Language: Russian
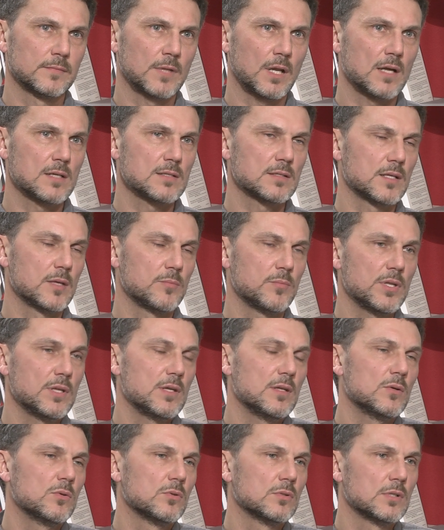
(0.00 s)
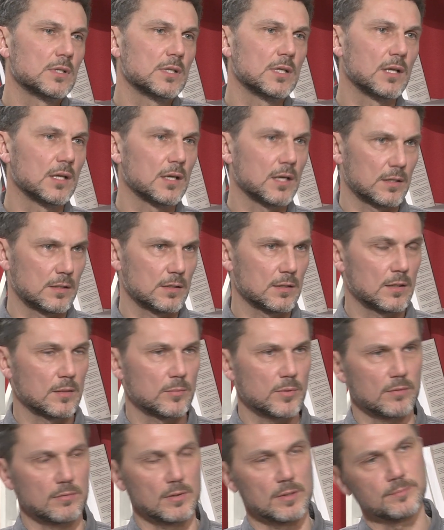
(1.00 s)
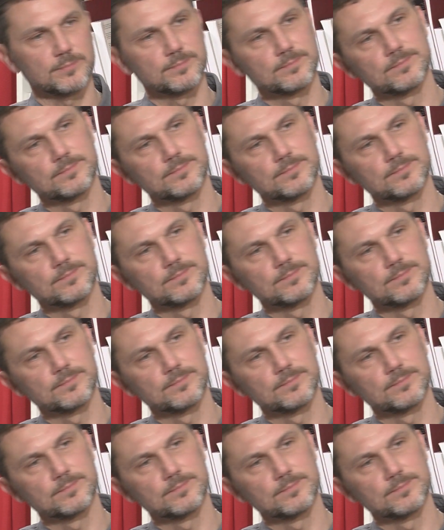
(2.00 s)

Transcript: разные периоды. Но тогда биографическое